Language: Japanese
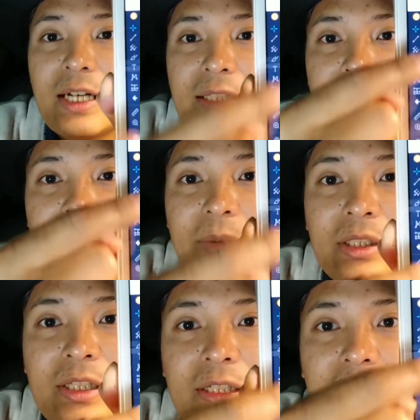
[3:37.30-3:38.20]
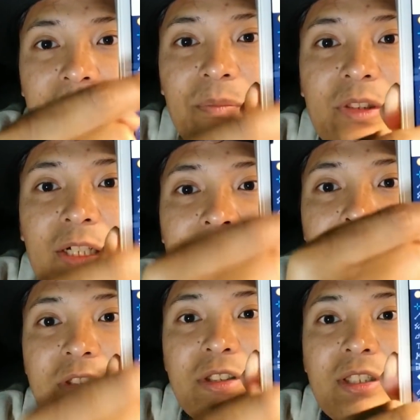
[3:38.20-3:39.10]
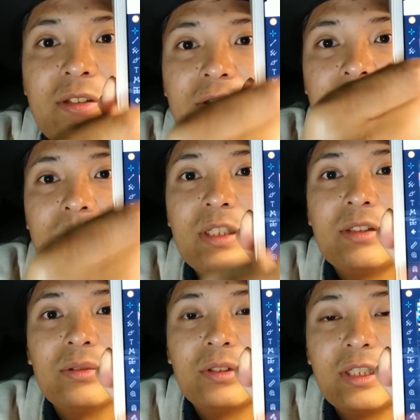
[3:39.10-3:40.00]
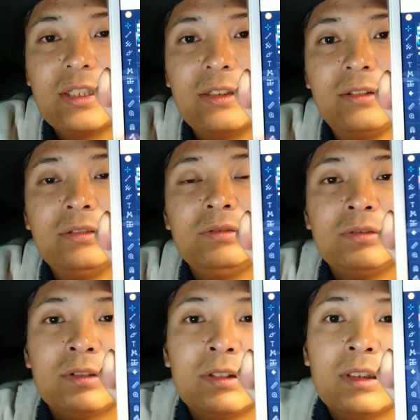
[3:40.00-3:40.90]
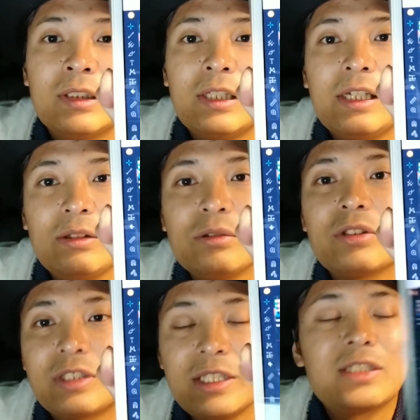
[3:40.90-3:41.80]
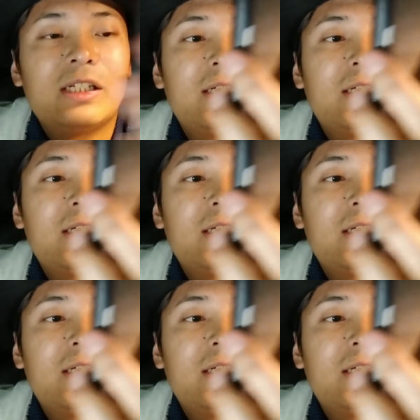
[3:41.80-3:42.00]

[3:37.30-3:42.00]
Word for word: が長めで反発してるようにも見えるので、えー、ロングしていいんじゃない